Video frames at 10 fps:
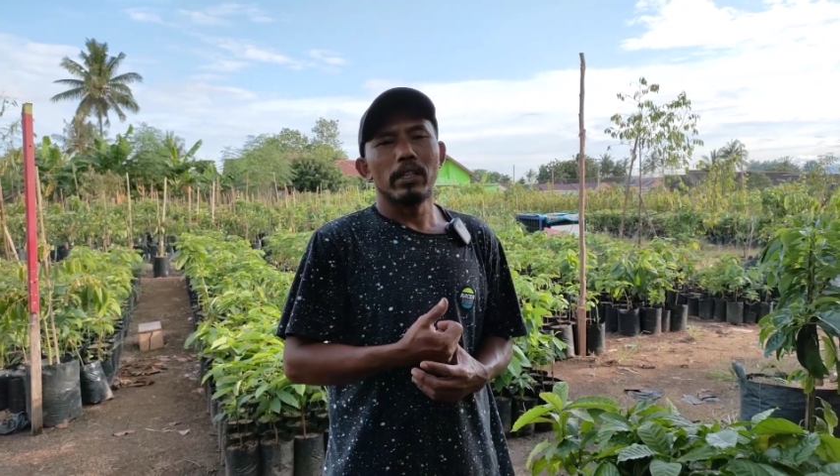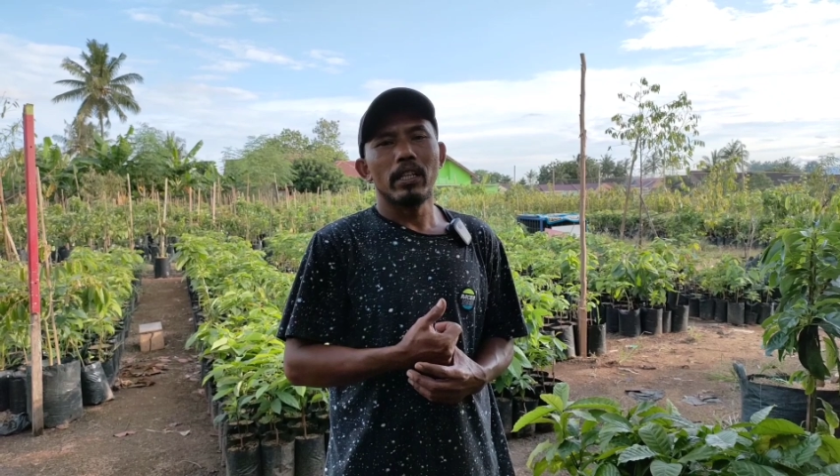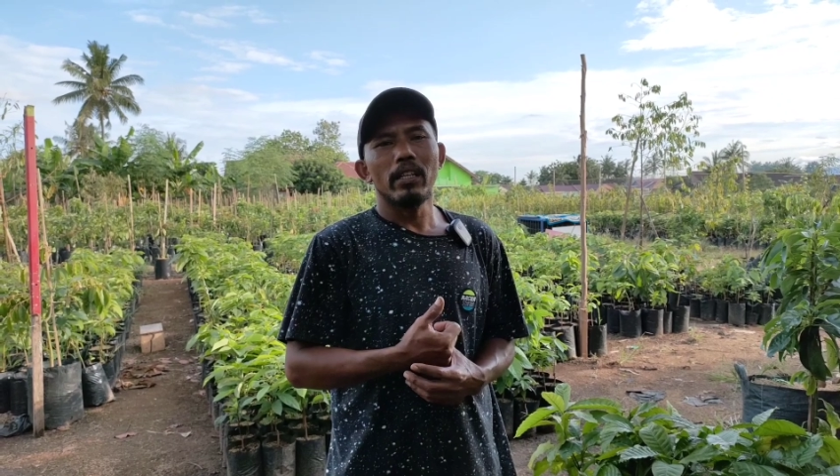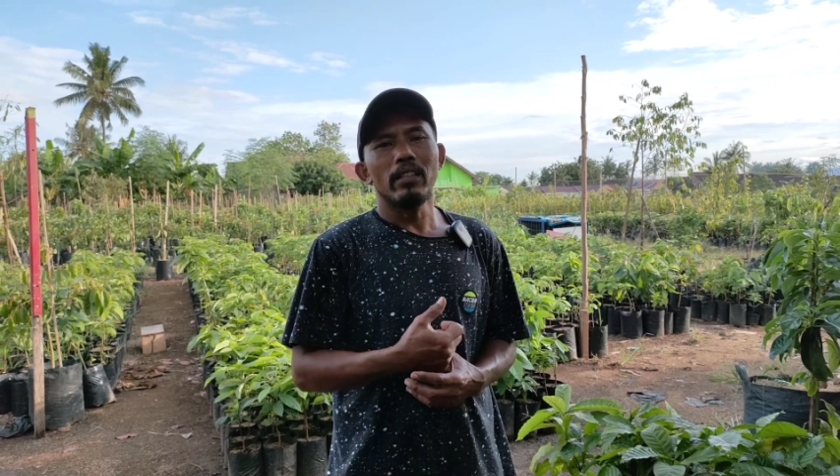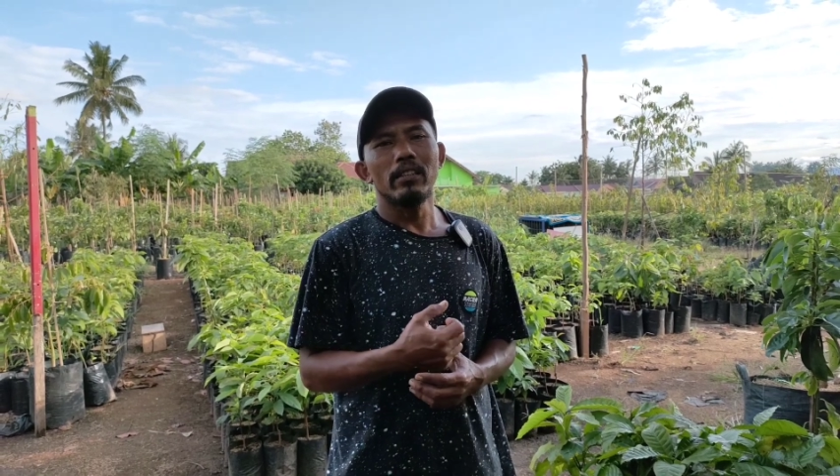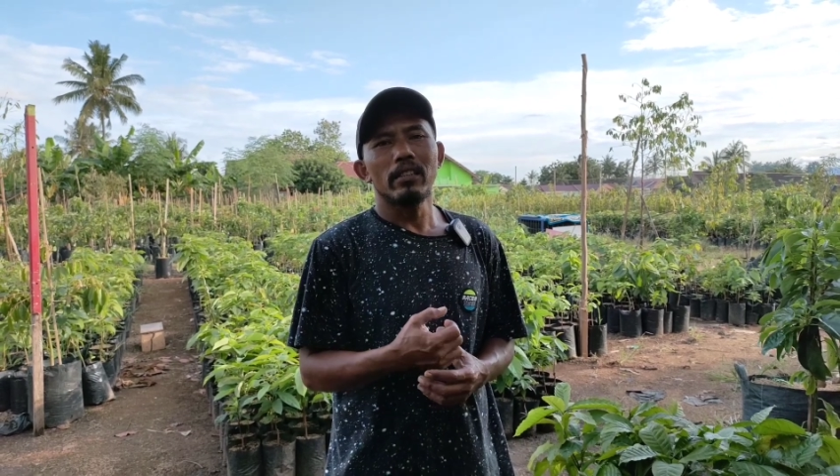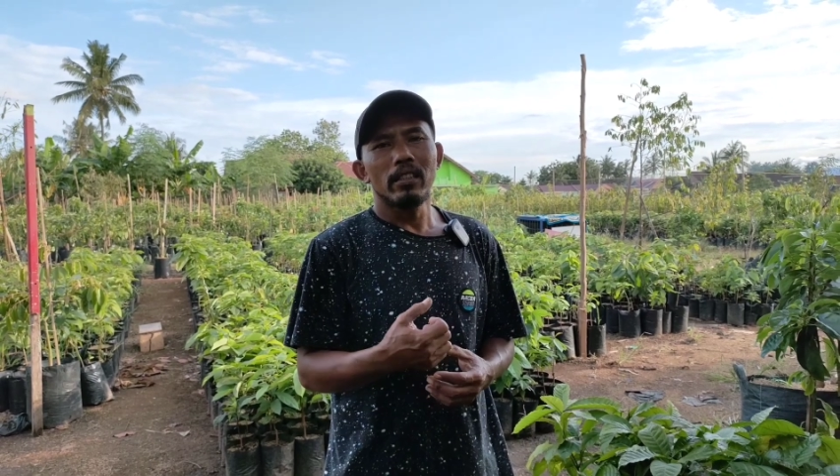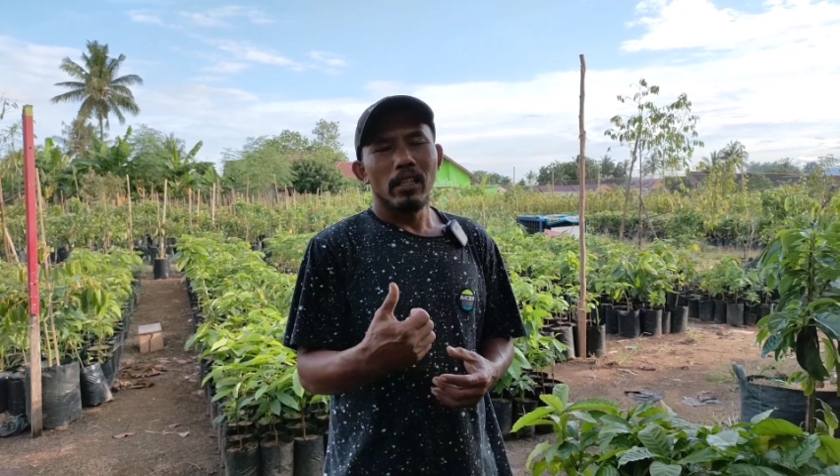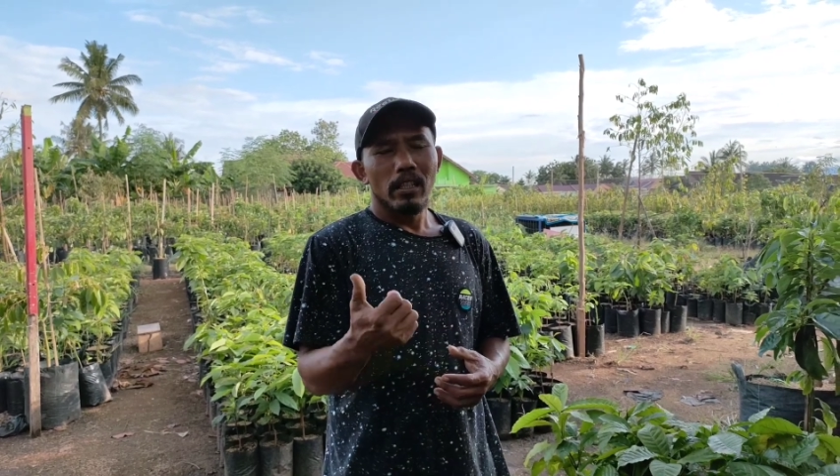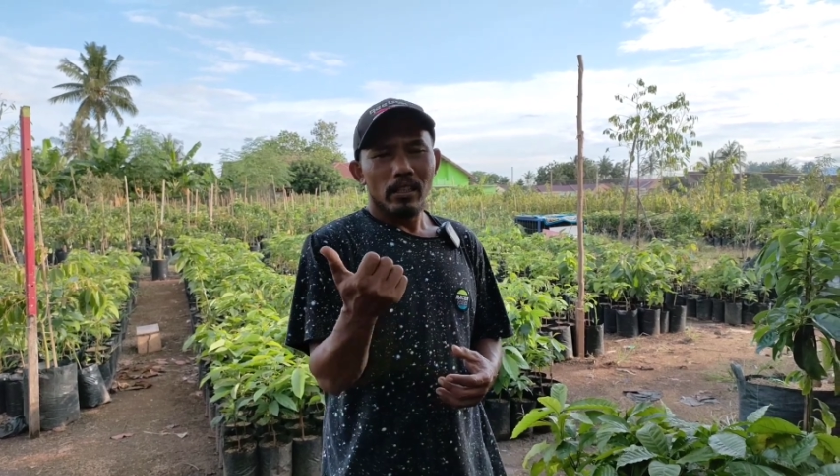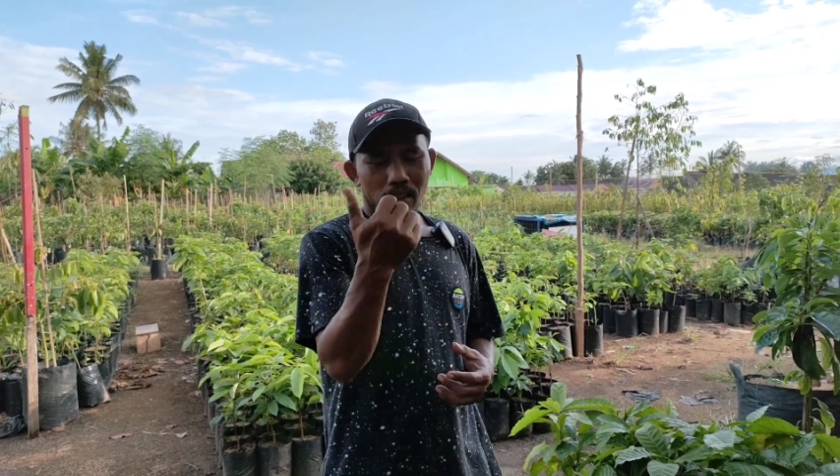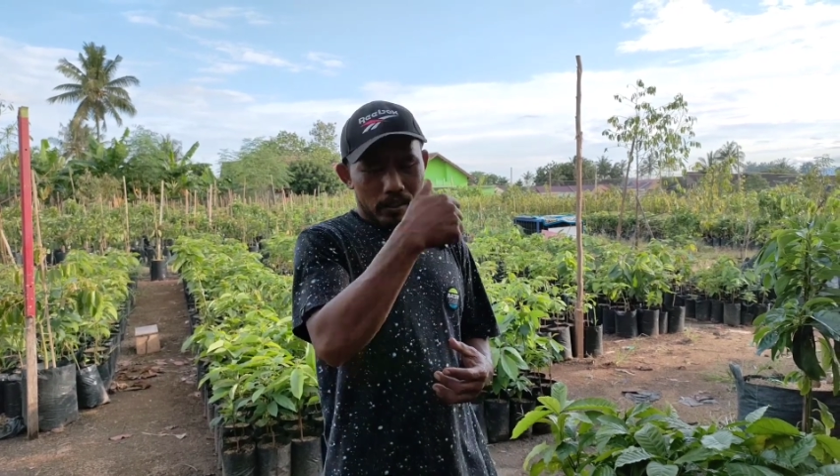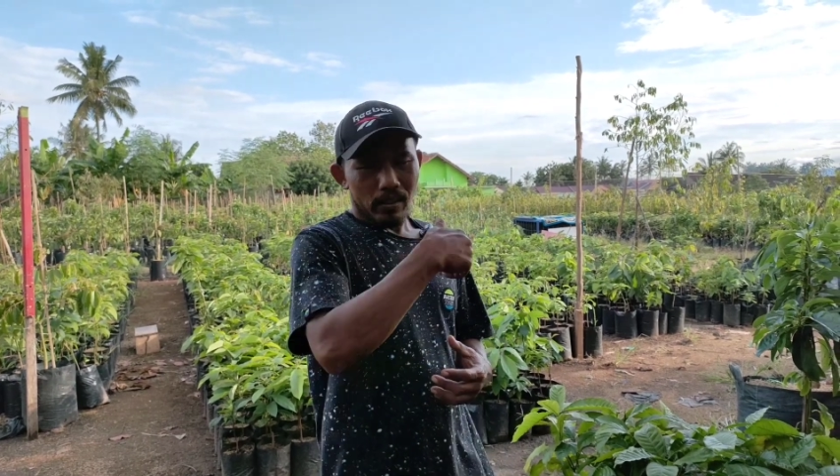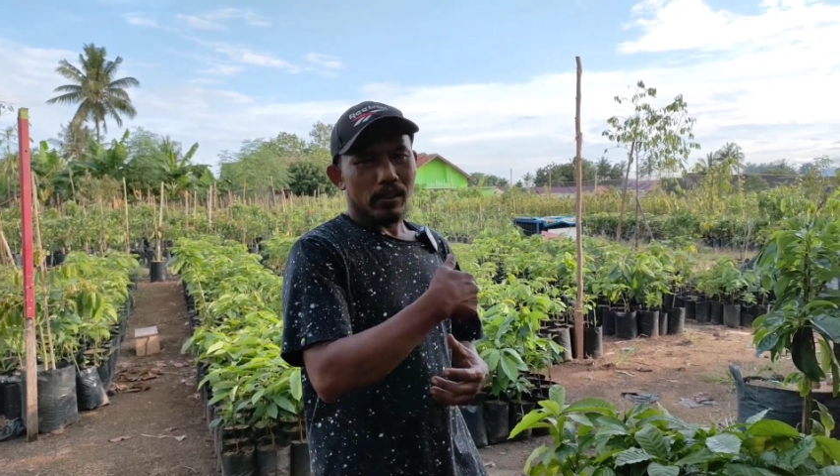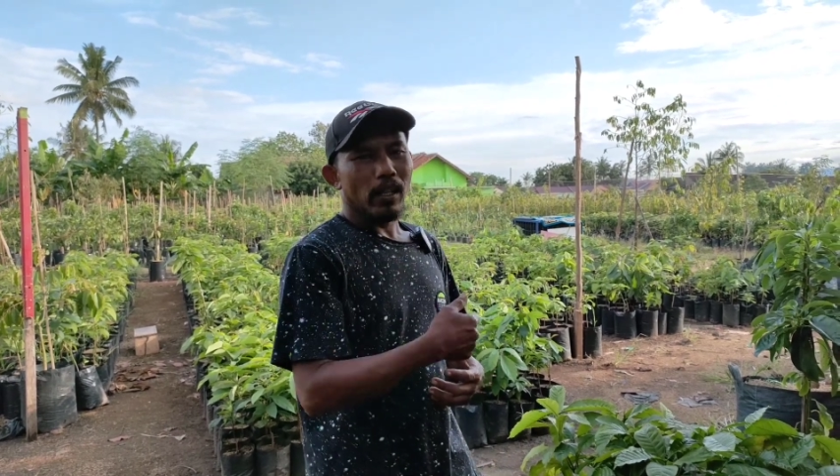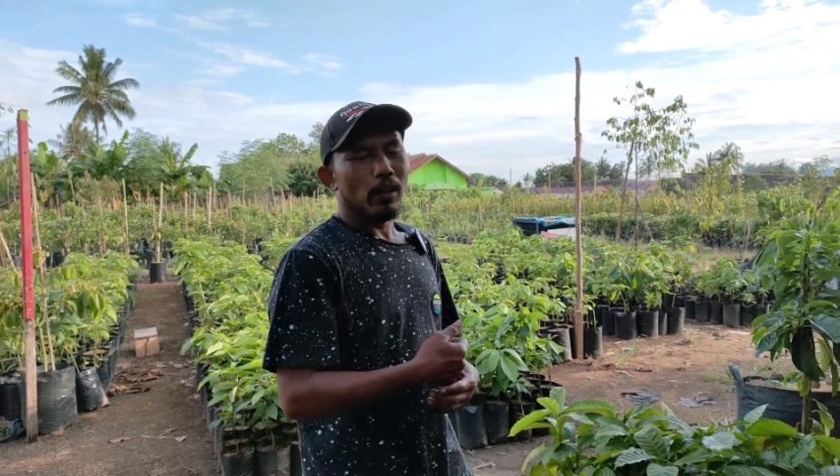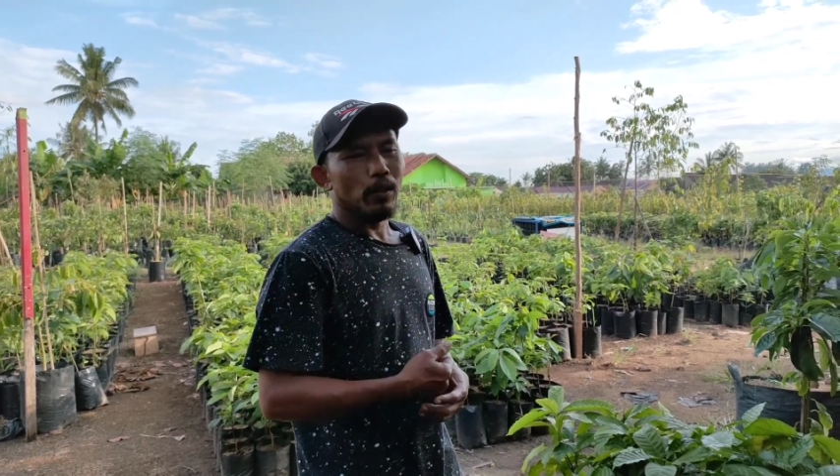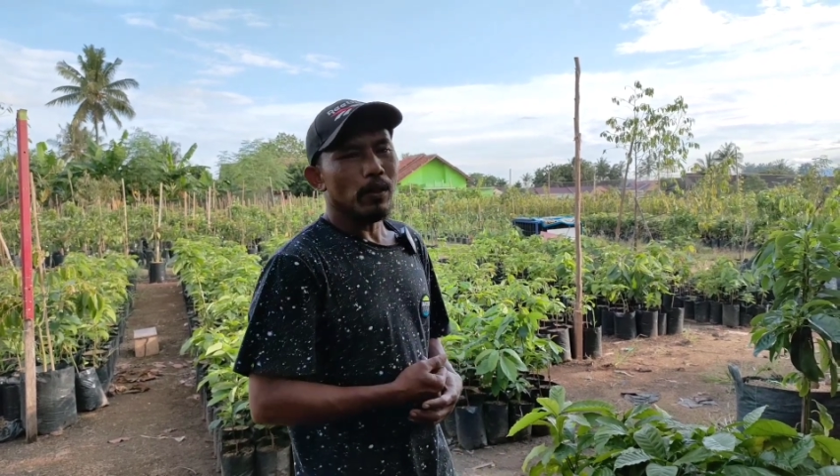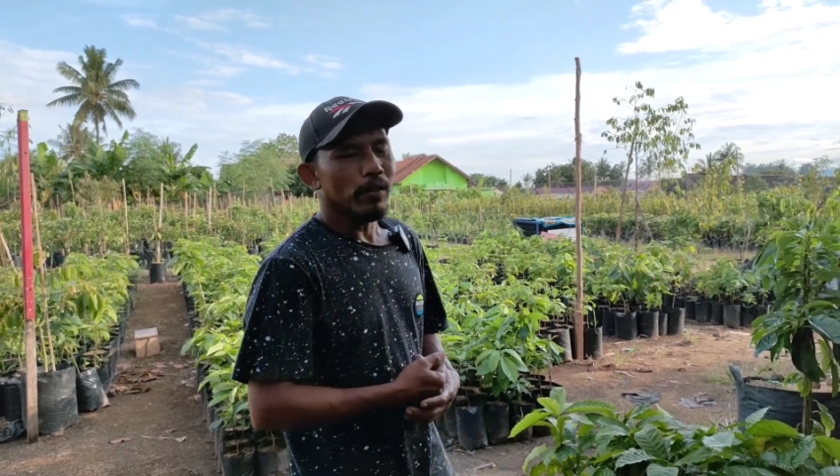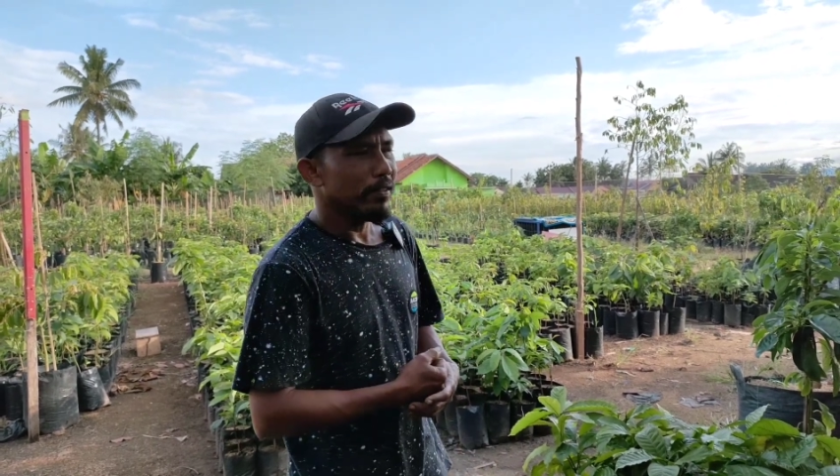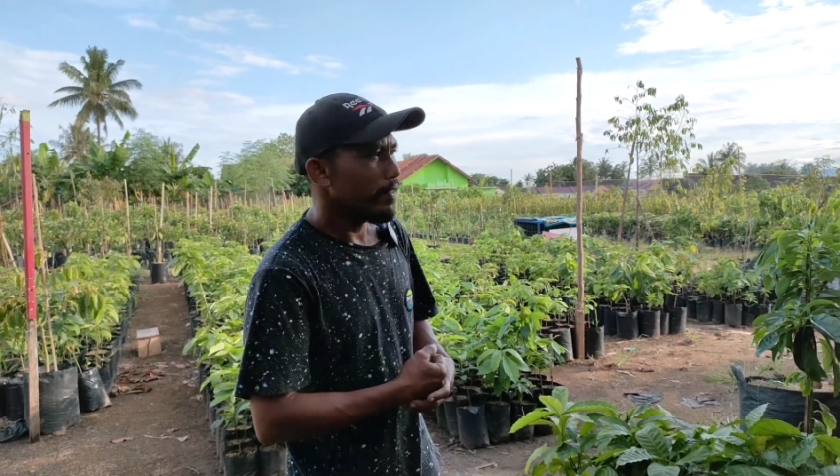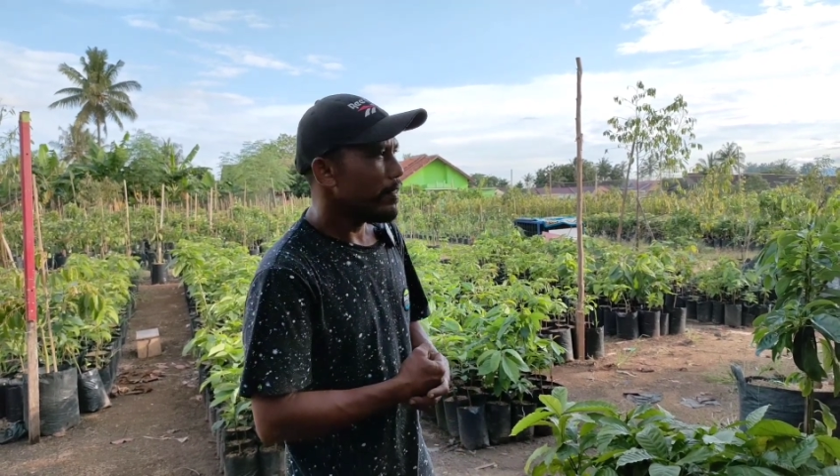Mickey. saudaraku